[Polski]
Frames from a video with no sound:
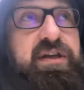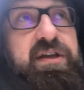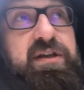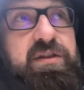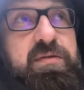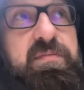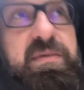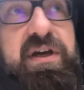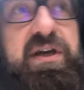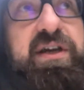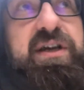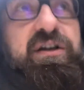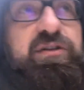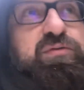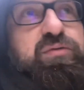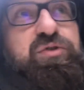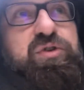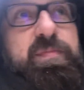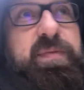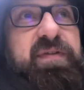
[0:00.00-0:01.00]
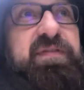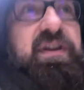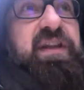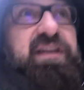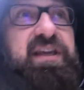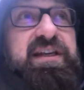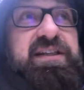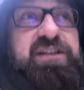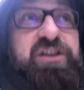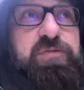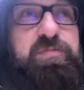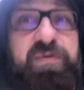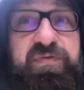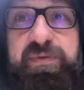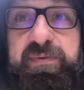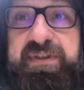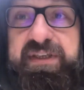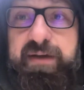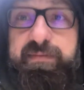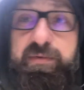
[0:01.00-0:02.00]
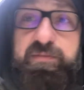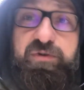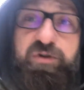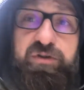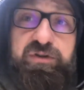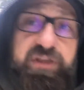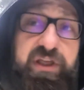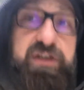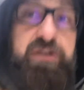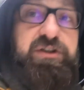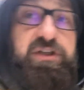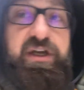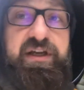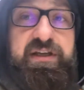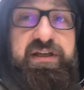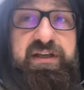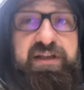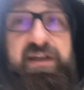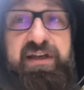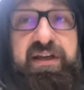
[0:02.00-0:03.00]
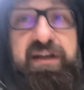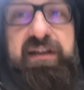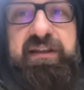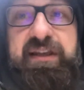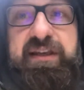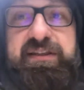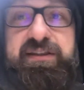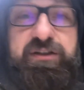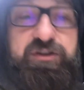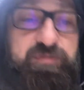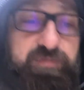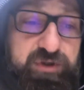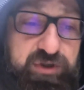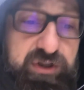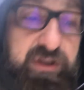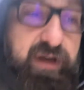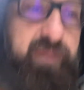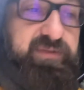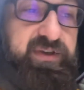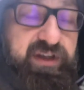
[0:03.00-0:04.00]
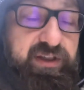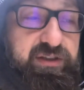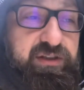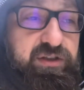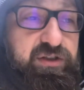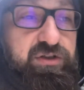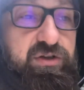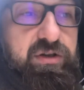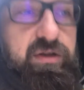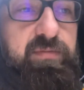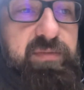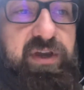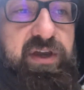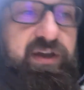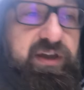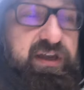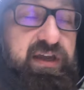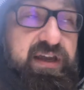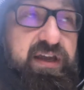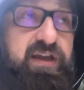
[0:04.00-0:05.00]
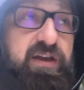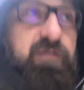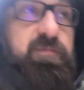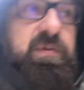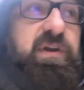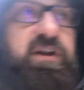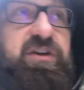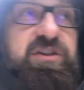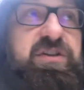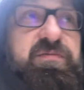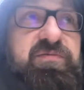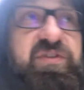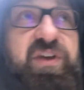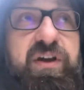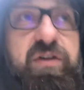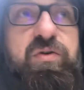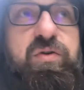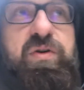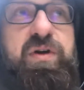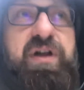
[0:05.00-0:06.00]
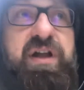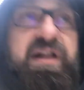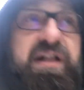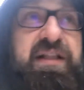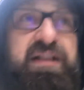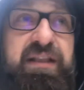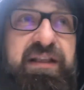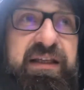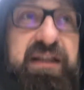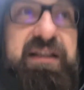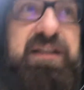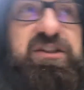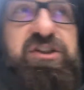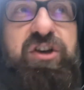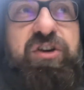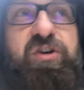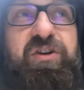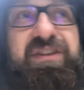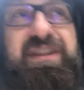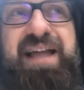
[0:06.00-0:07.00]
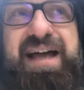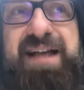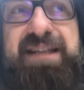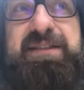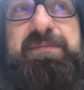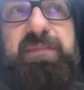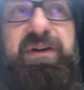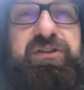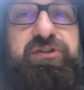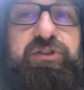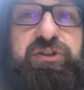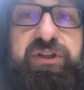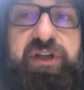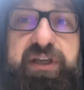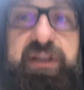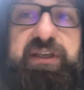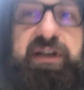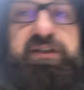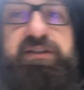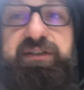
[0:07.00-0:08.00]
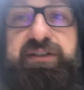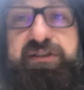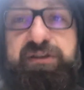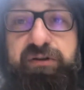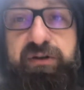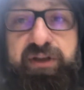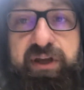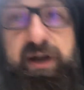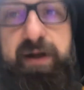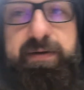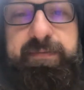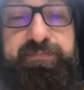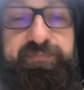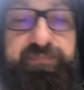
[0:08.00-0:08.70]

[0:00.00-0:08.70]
My, którzy pewnie nie jesteśmy w tym samym kontekście, nie jesteśmy Żydami etnicznymi w pierwszym wieku, czego nas ma dzisiaj ta historia